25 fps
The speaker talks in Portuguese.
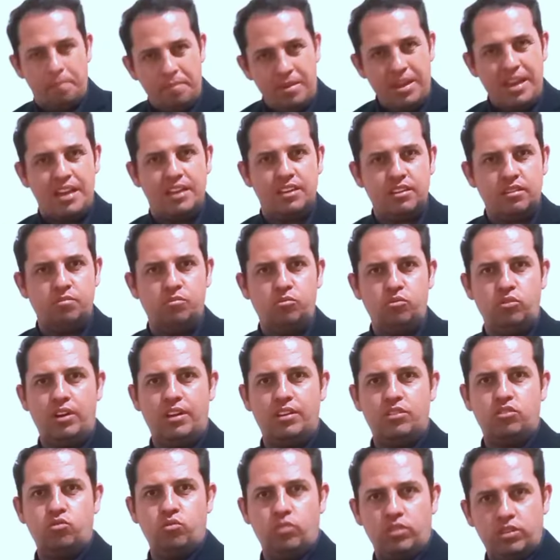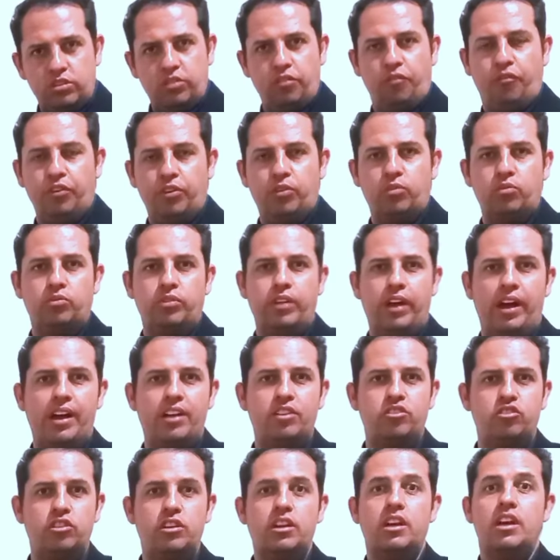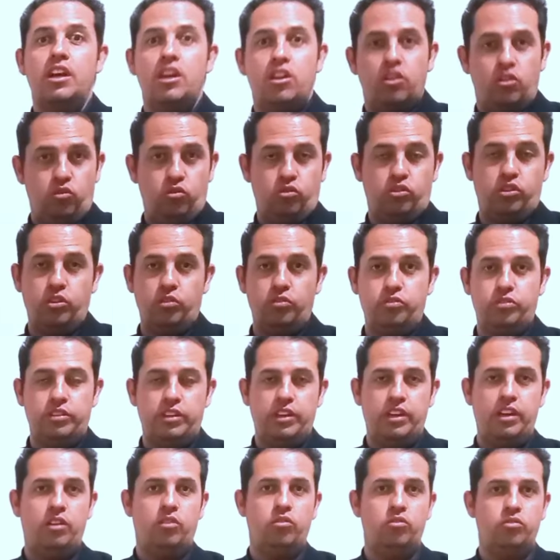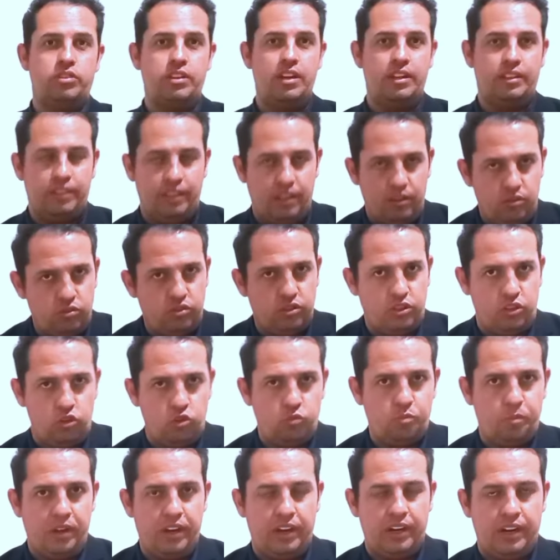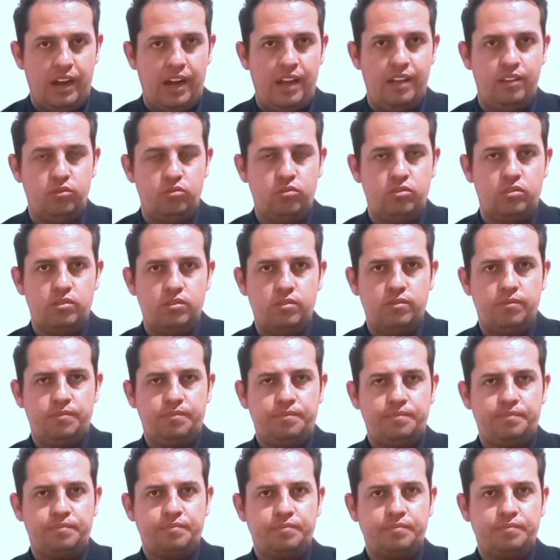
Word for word: mesmo nas suas dificuldades, nos seus erros e até nos seus pecados.